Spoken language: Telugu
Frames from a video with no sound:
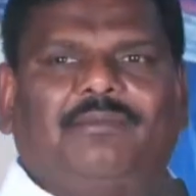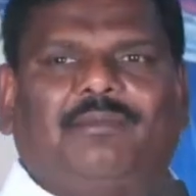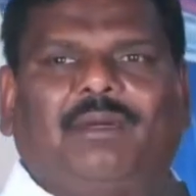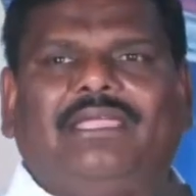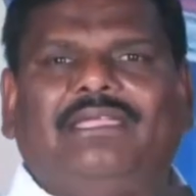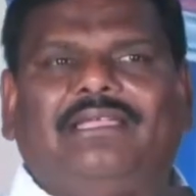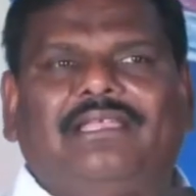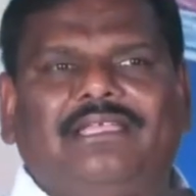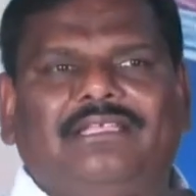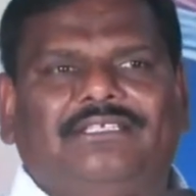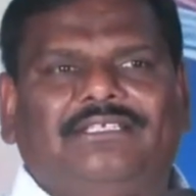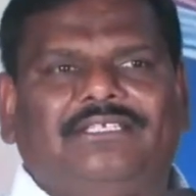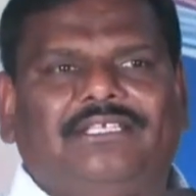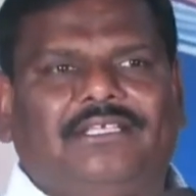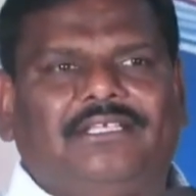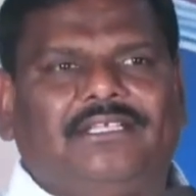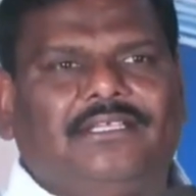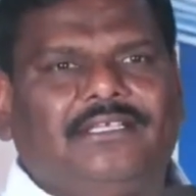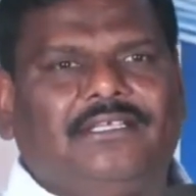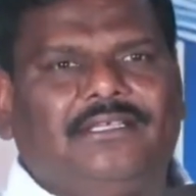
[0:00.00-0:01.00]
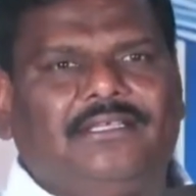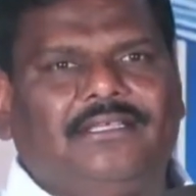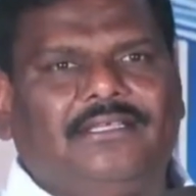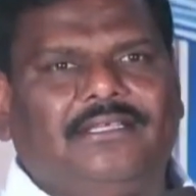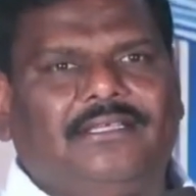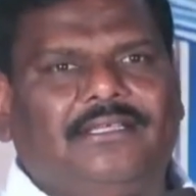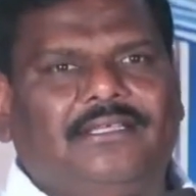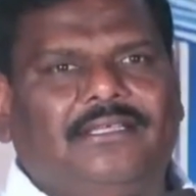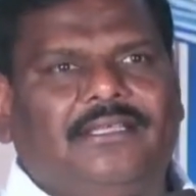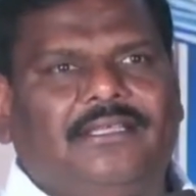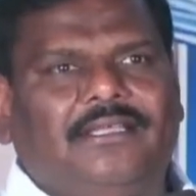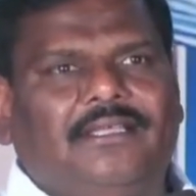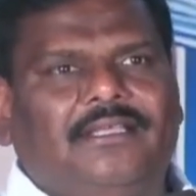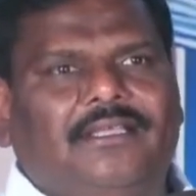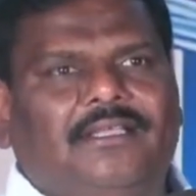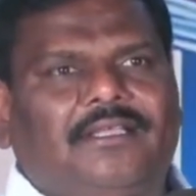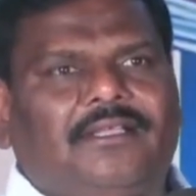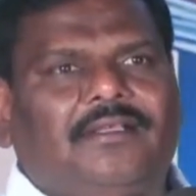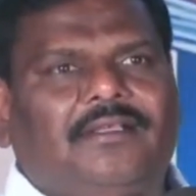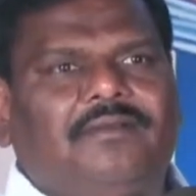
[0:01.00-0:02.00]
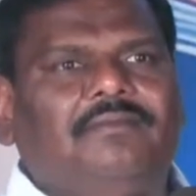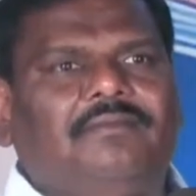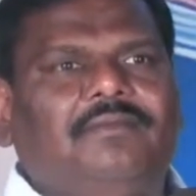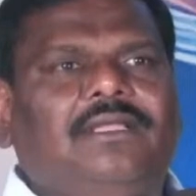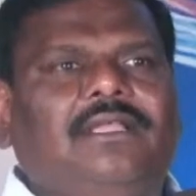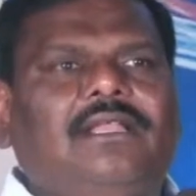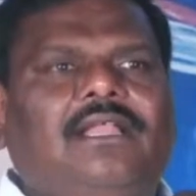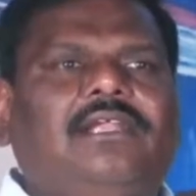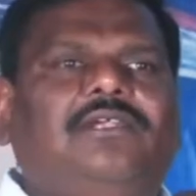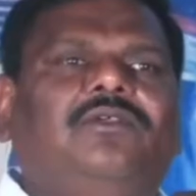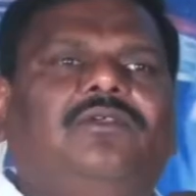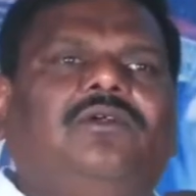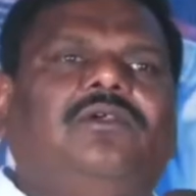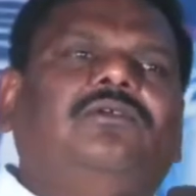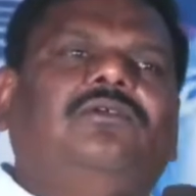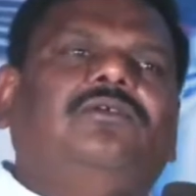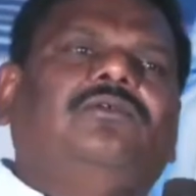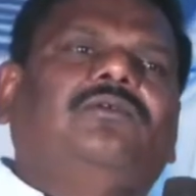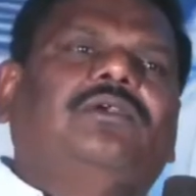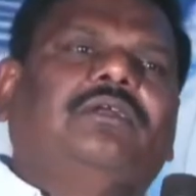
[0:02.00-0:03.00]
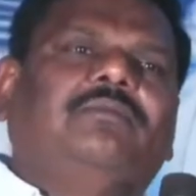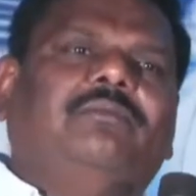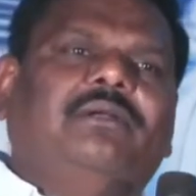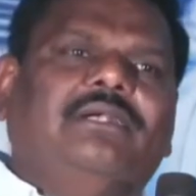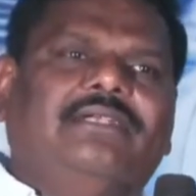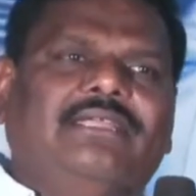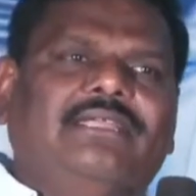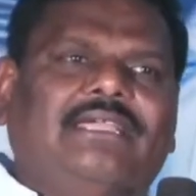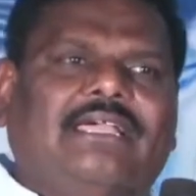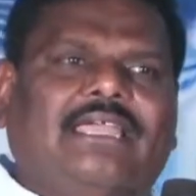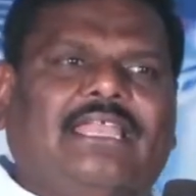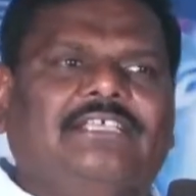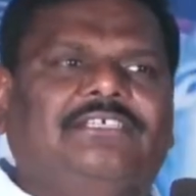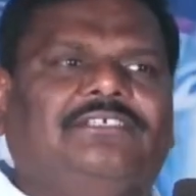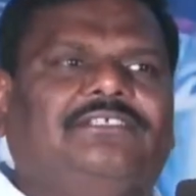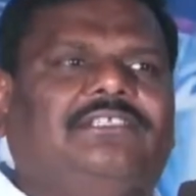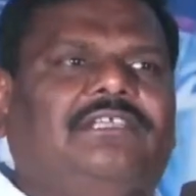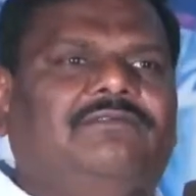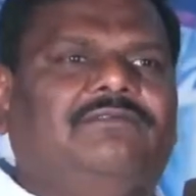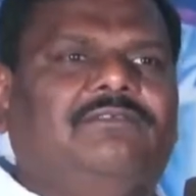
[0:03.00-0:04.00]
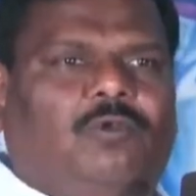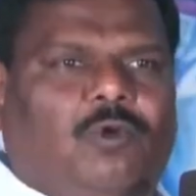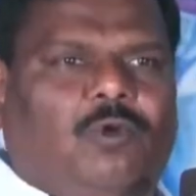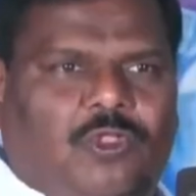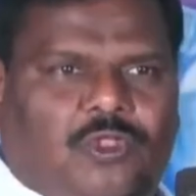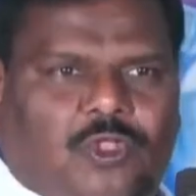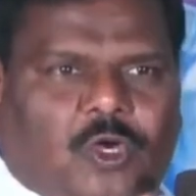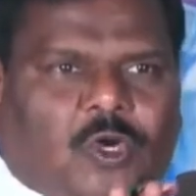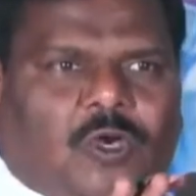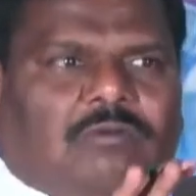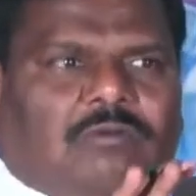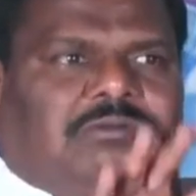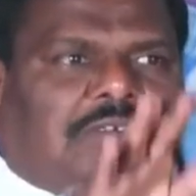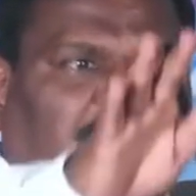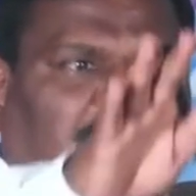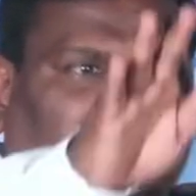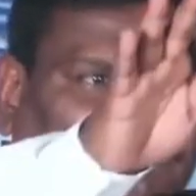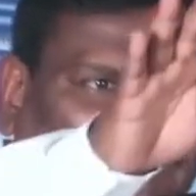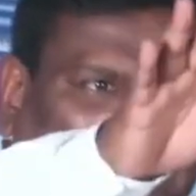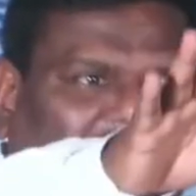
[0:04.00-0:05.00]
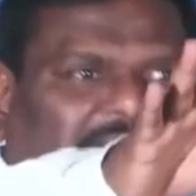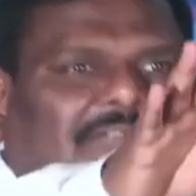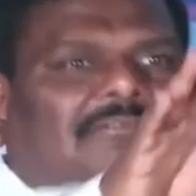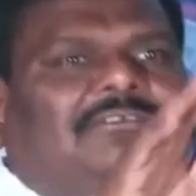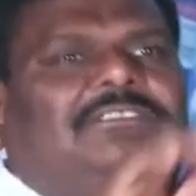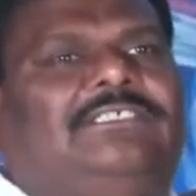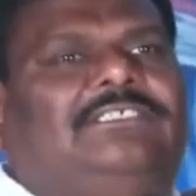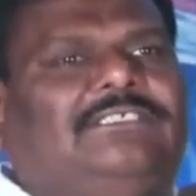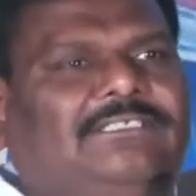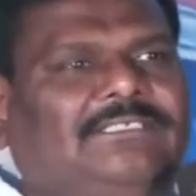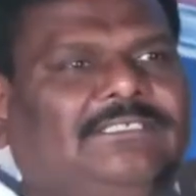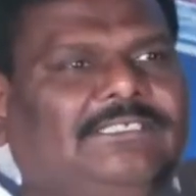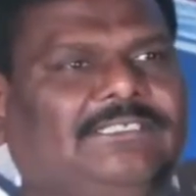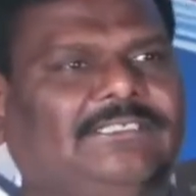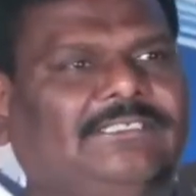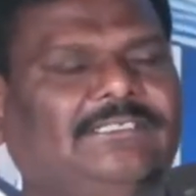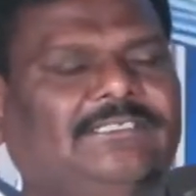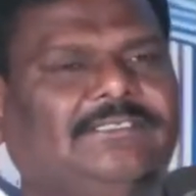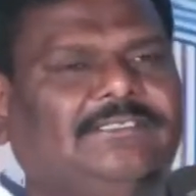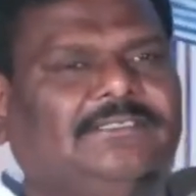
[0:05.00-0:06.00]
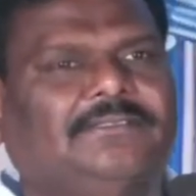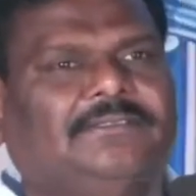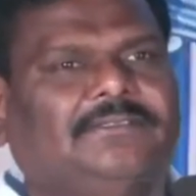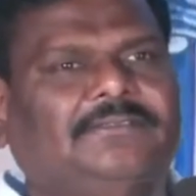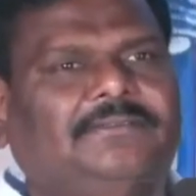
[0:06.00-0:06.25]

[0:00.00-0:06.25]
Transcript: ఆయన పైకి లేచి మీలాటోళ్ళు ఉండబట్టే క్రైస్తవ్యం కొద్దిగా గొప్ప బతుకుంది అన్నాడు ఆయన